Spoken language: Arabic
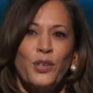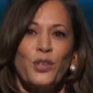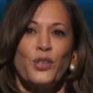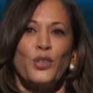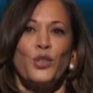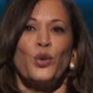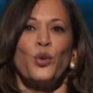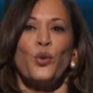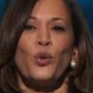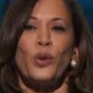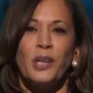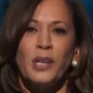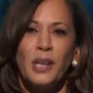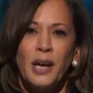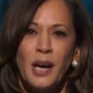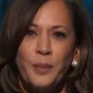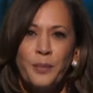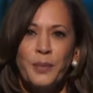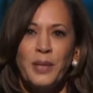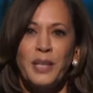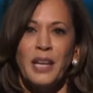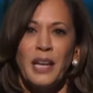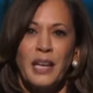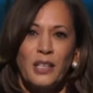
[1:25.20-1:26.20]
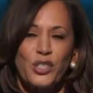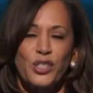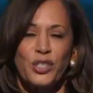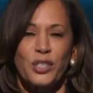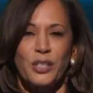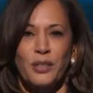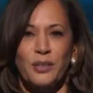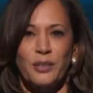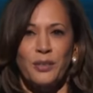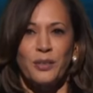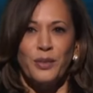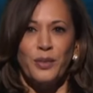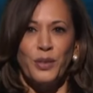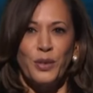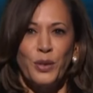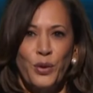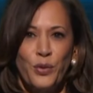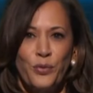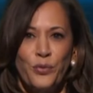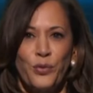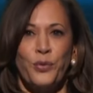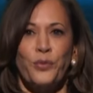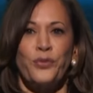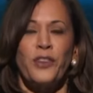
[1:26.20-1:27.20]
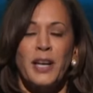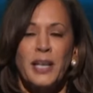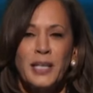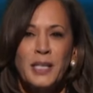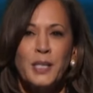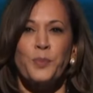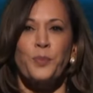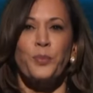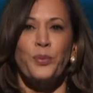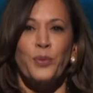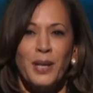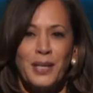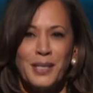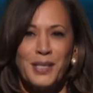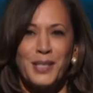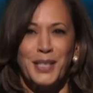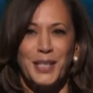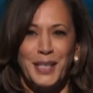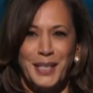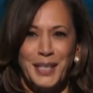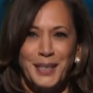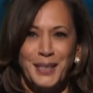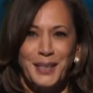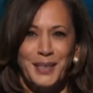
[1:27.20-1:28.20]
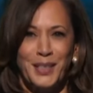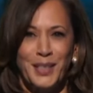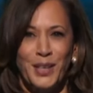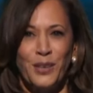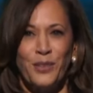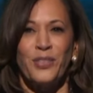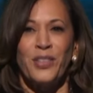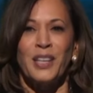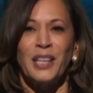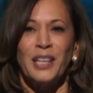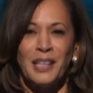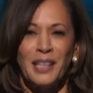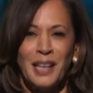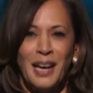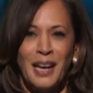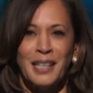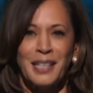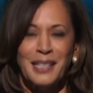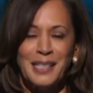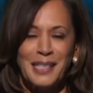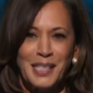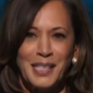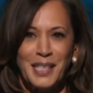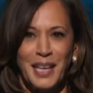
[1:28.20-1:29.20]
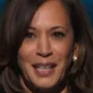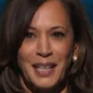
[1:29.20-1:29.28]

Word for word: الرئيس الفائز لما يمكن التكهن بأجنداته الدولية